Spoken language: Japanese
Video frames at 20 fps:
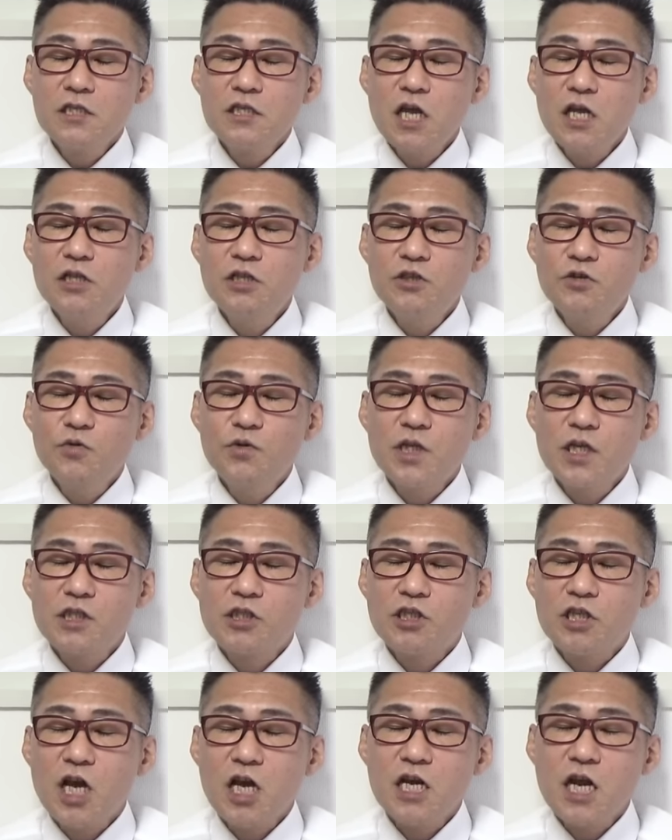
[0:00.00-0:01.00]
店長
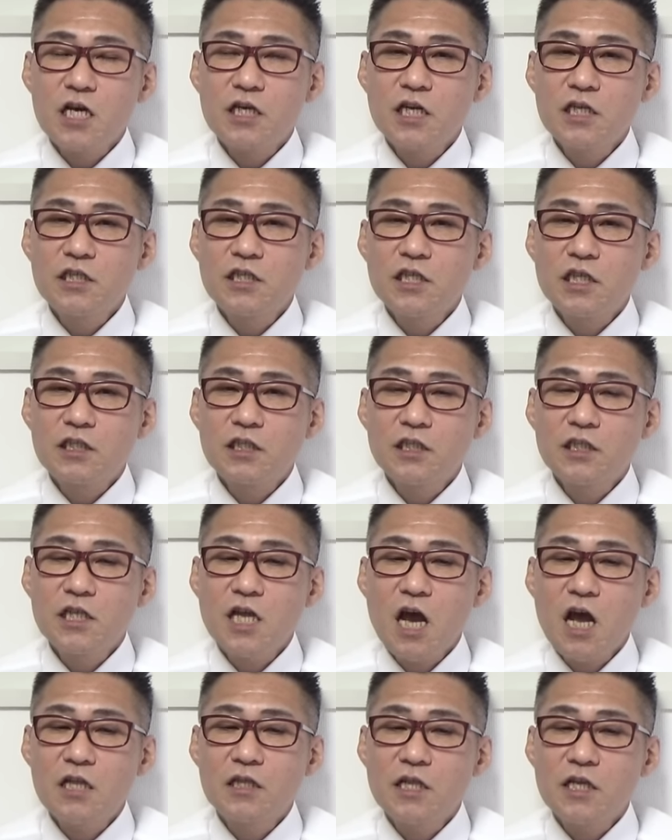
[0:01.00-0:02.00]
説じゃなくなっちゃっ
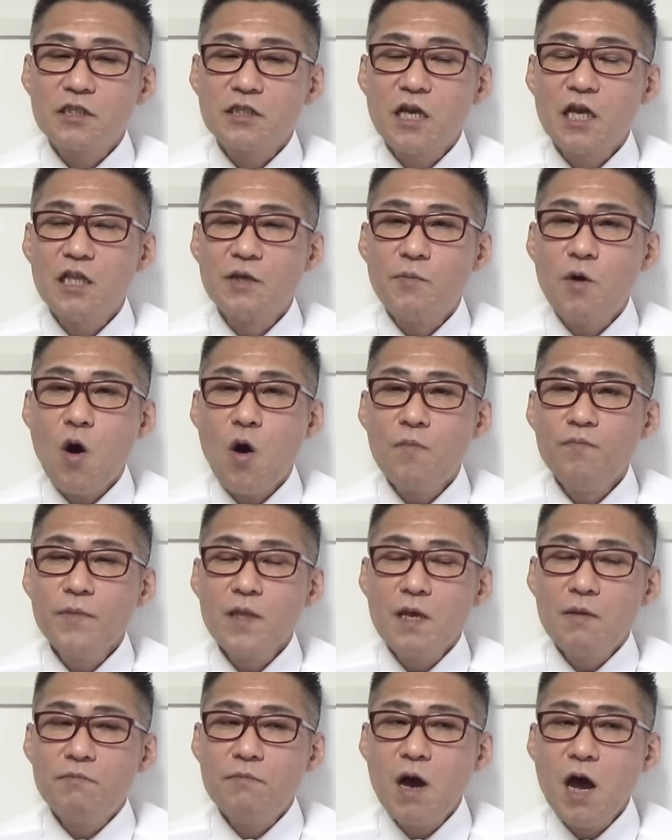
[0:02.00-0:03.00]
たんですけれども、
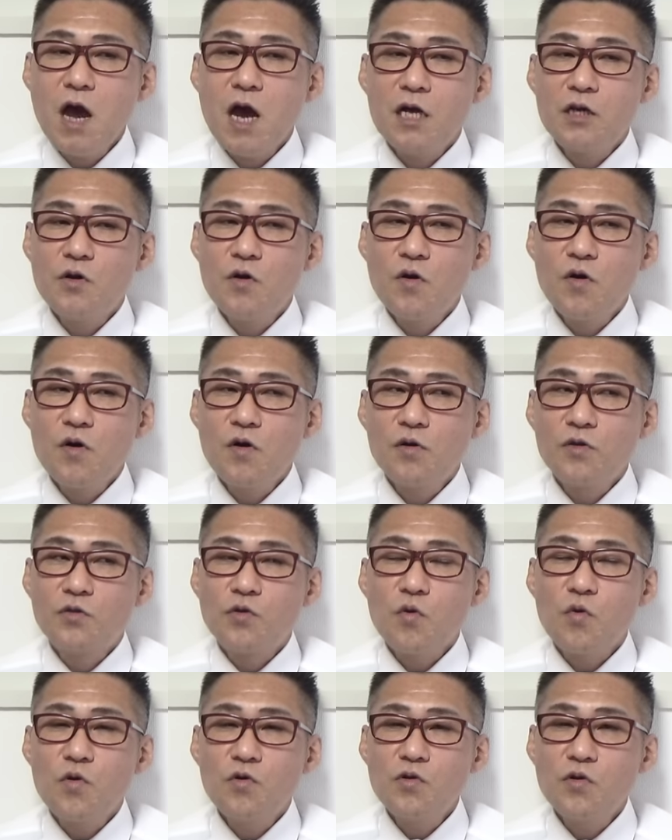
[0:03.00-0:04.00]
まあ、あの、
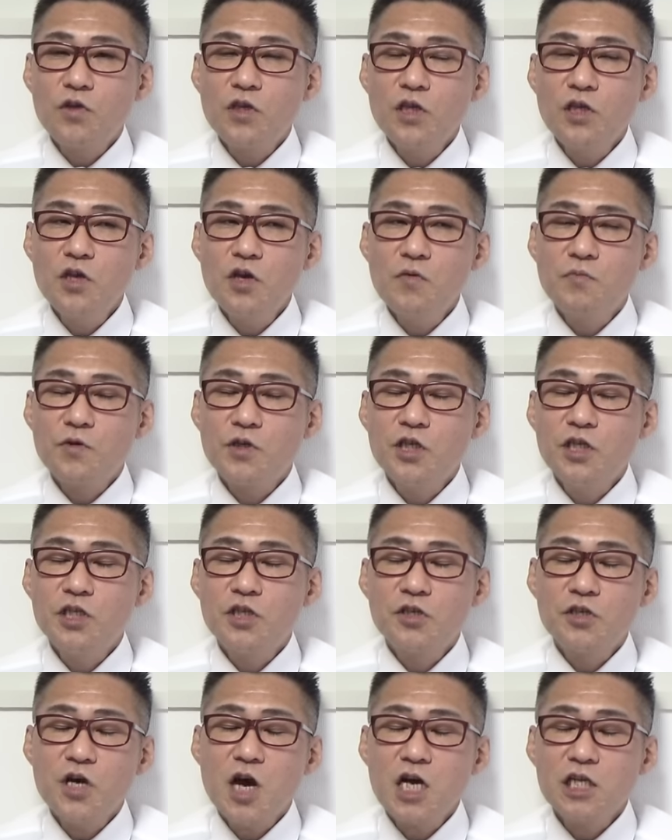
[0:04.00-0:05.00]
どこの企業も
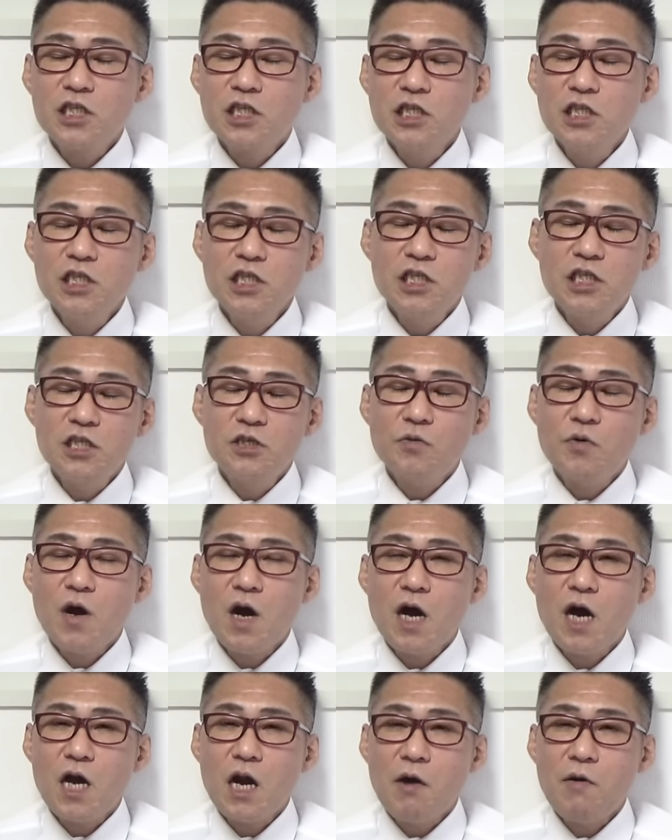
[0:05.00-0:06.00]
28日と
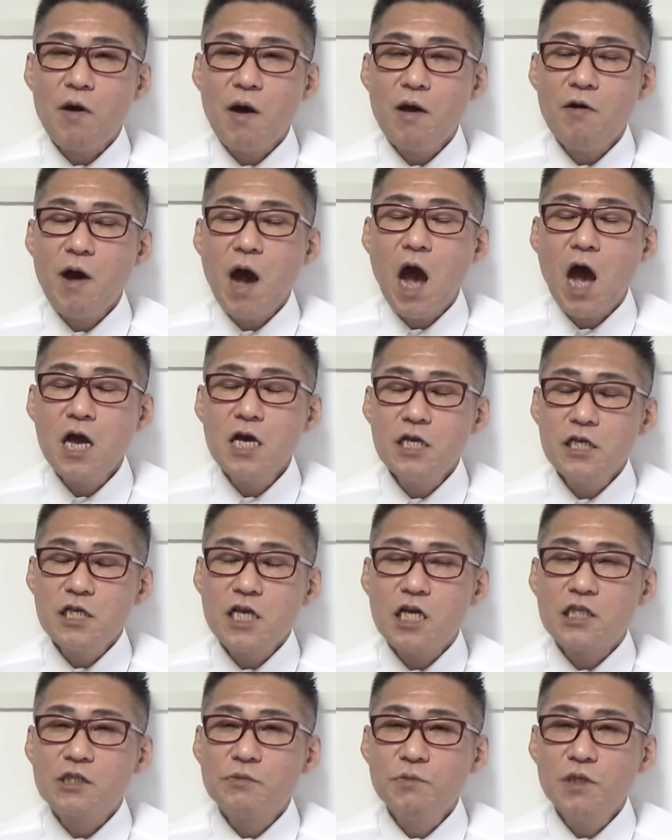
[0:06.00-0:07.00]
かからは
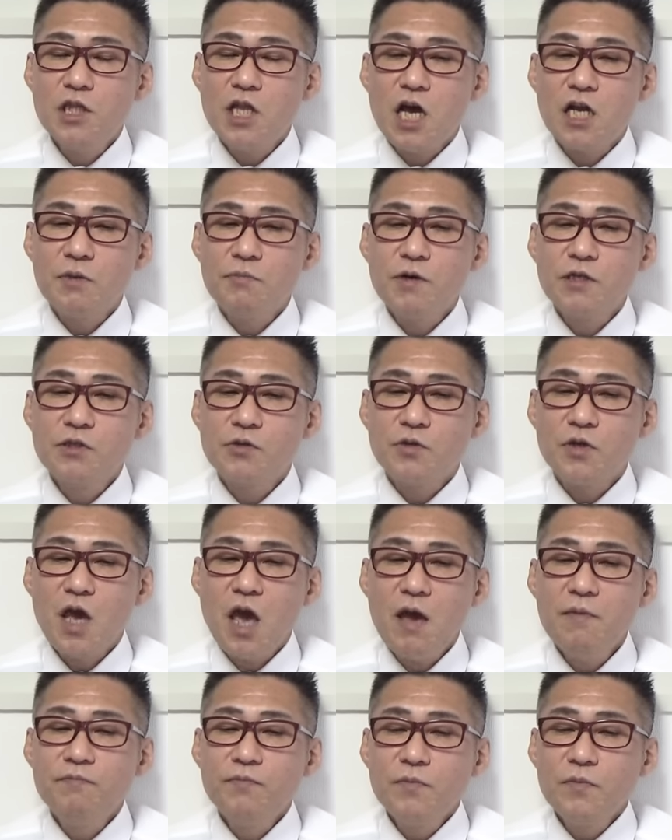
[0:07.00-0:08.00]
休みになりますよ
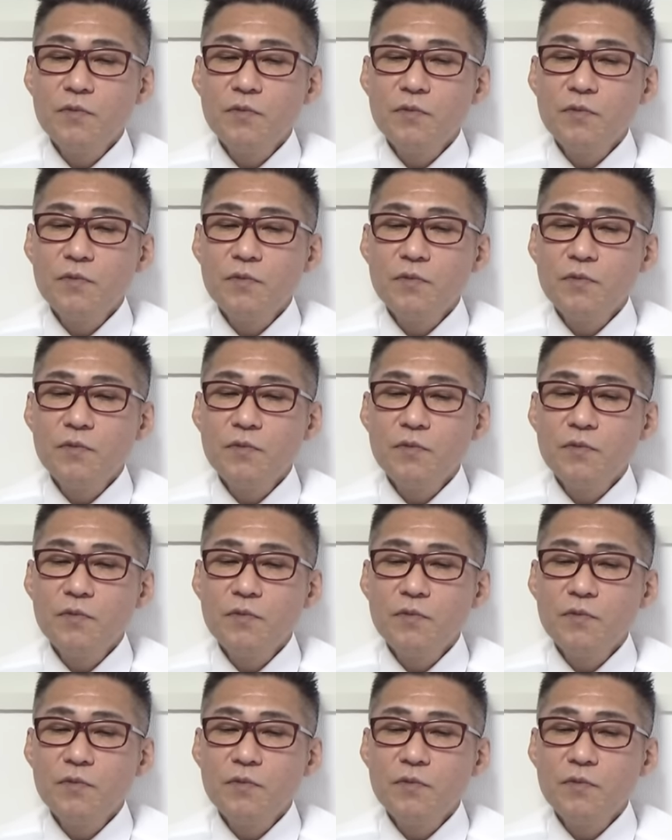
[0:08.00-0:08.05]
ね。